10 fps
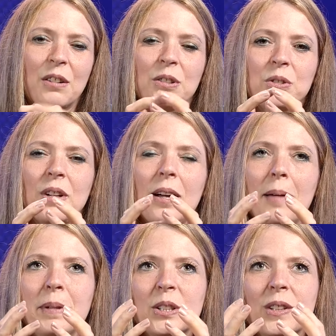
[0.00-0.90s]
Quando
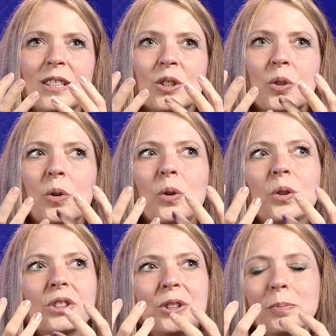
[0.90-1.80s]
a pessoa
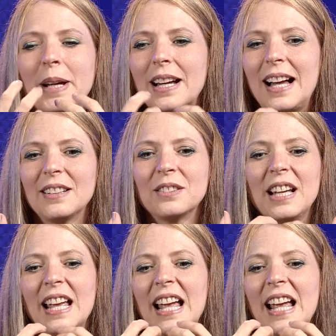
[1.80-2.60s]
esconde o pecado,